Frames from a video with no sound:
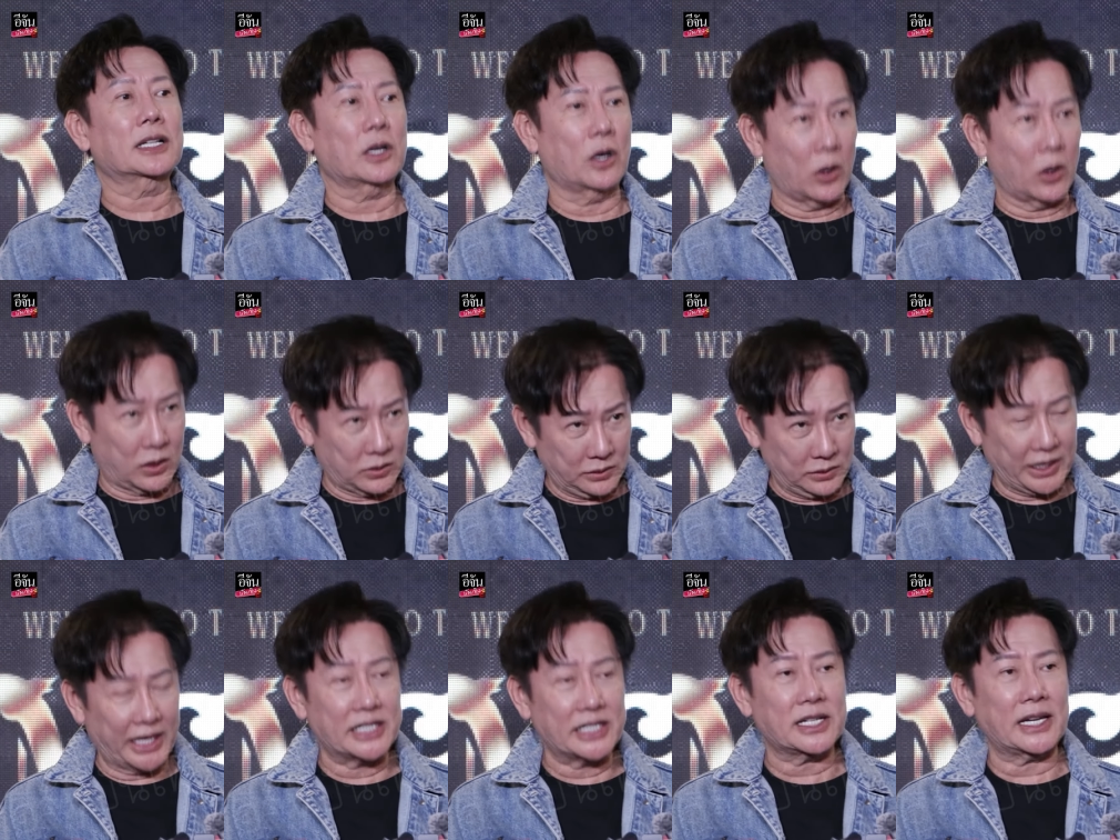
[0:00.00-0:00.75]
ของ
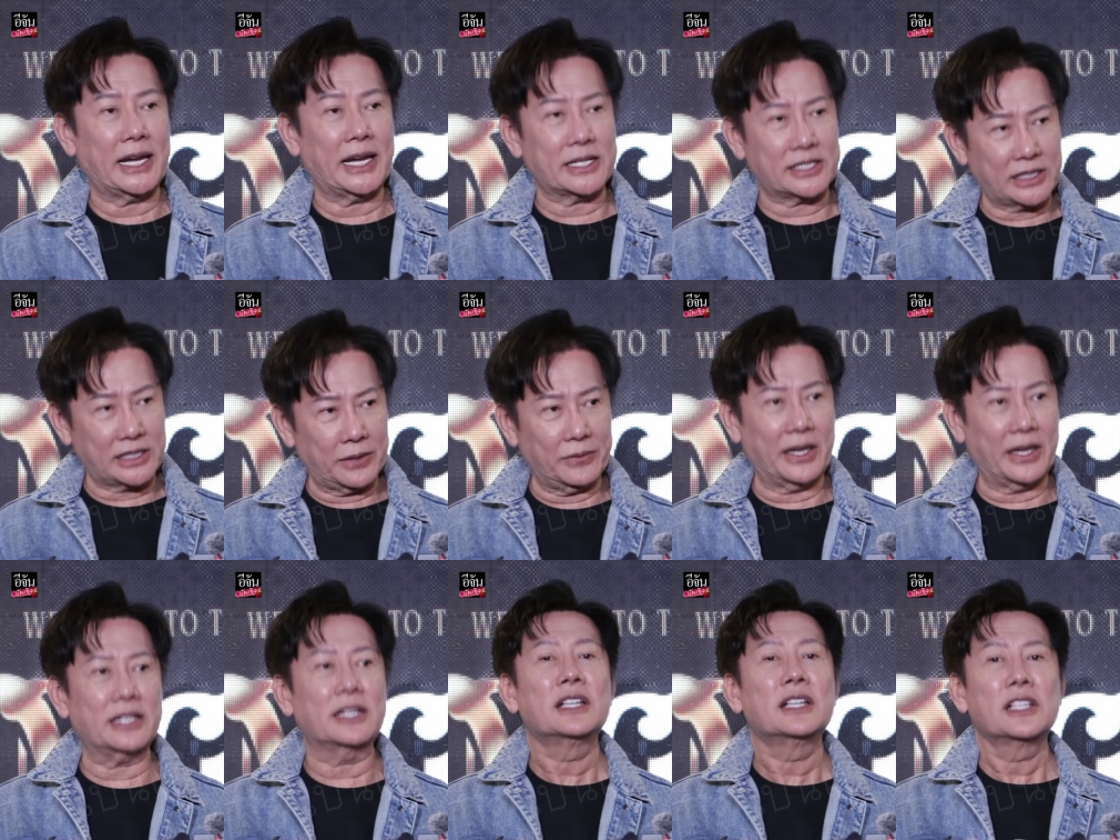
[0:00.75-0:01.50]
เอช เค เซ
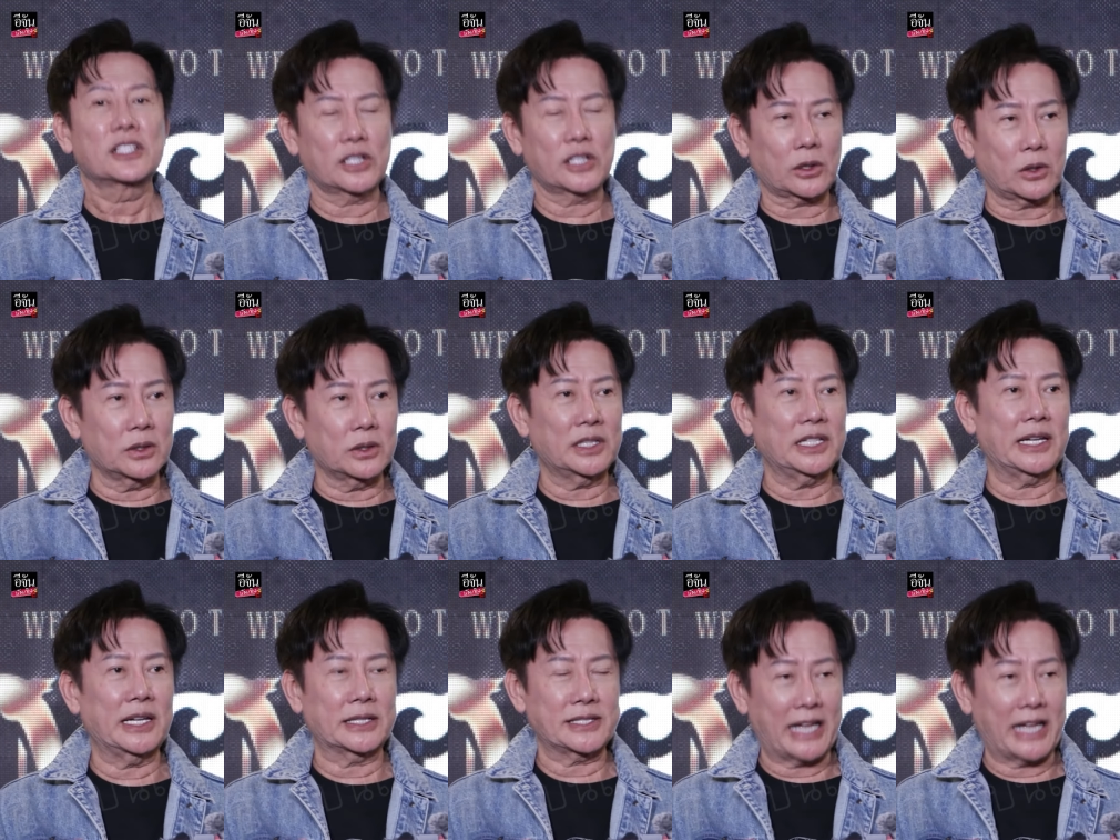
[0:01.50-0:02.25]
เว่น สกล
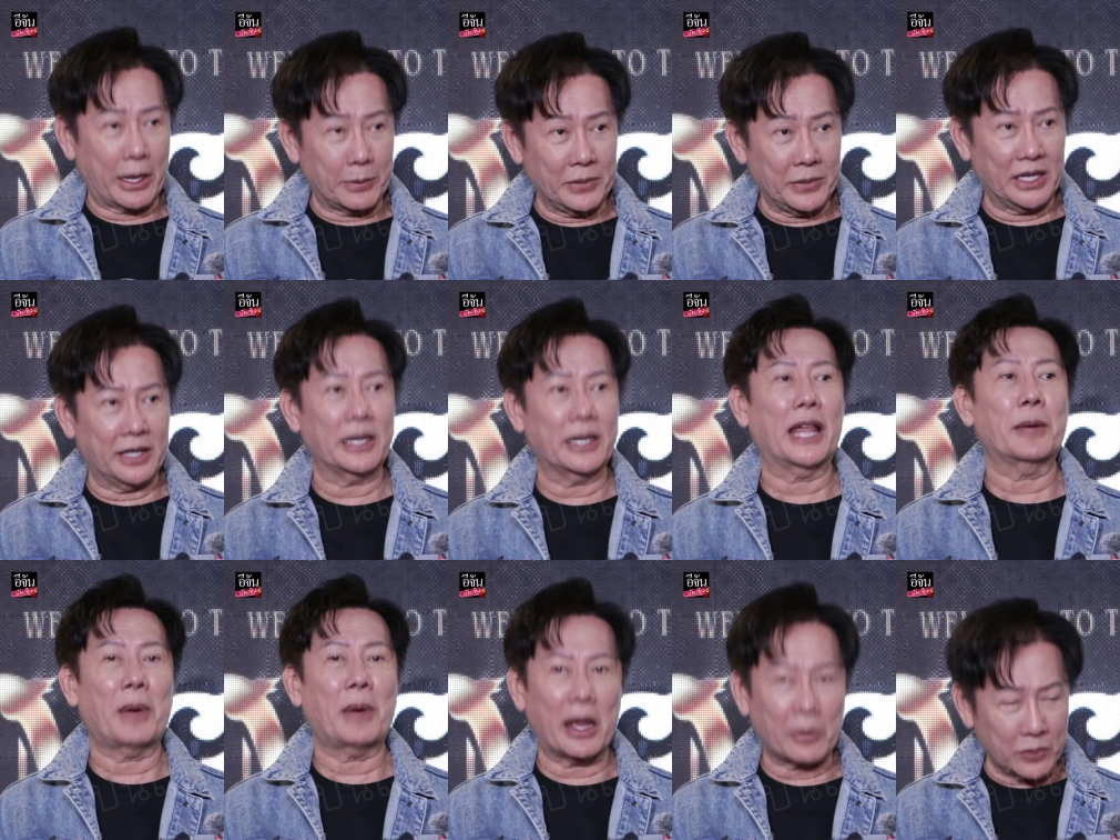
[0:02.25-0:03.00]
เทียสามี
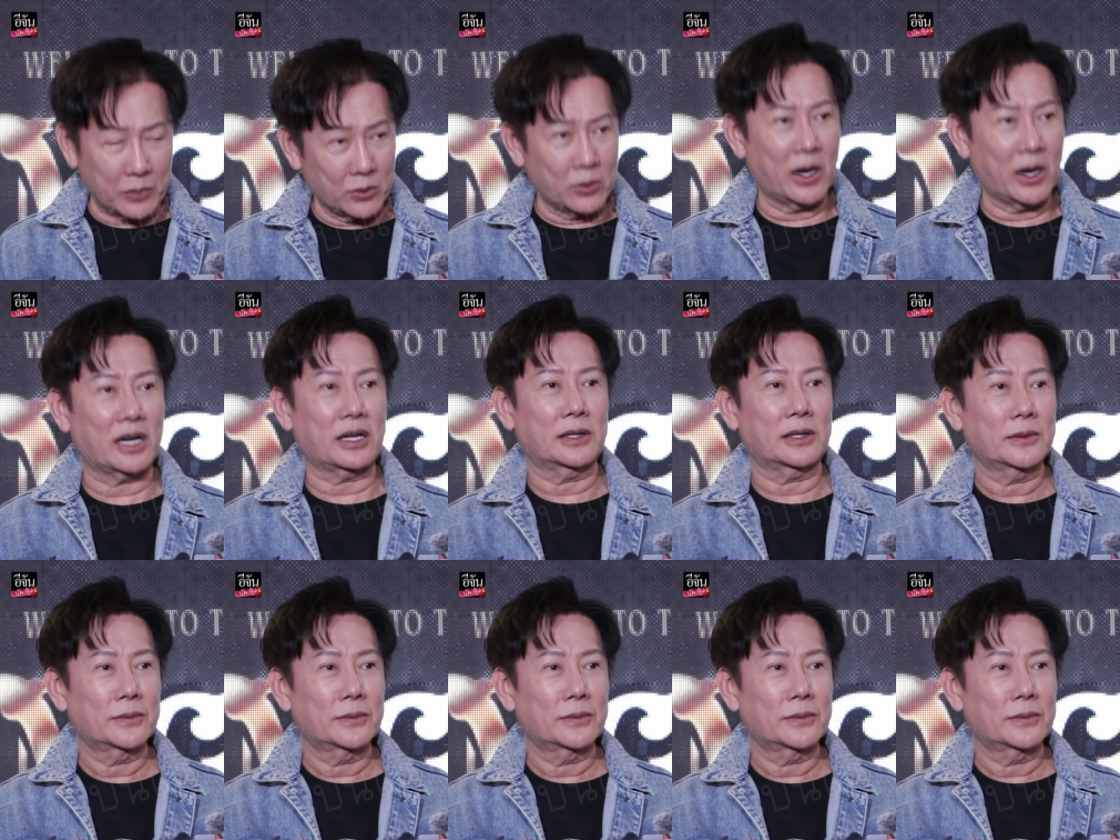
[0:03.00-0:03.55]
และพรรคพวก